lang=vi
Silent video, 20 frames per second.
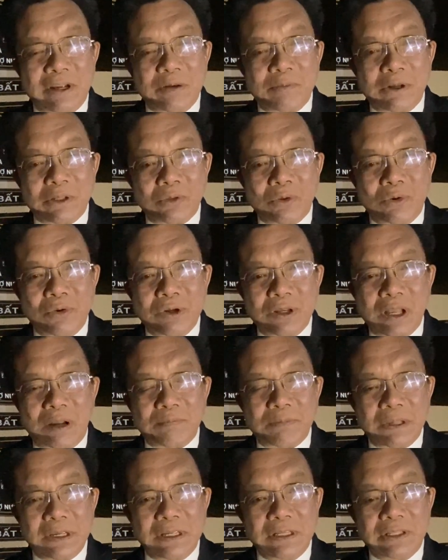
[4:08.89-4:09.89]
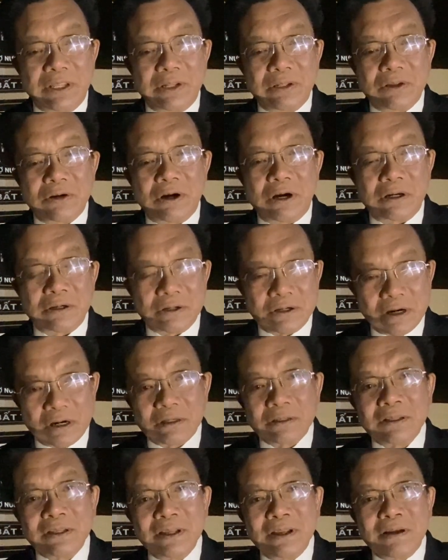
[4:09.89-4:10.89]
và tôi cảm thấy tin tưởng được,
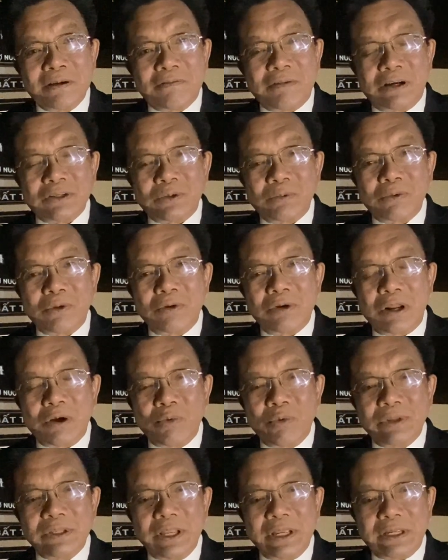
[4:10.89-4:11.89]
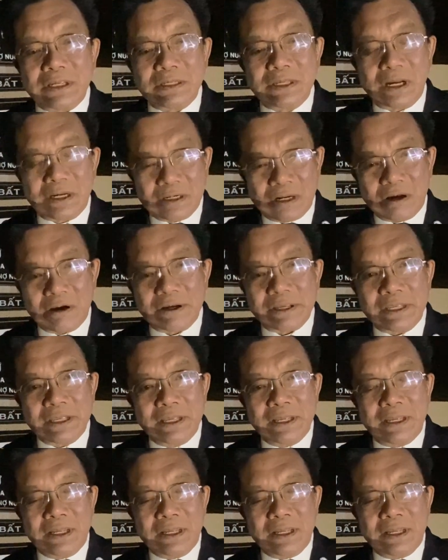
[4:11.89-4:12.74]
và chúng tôi đã quyết định nhận lời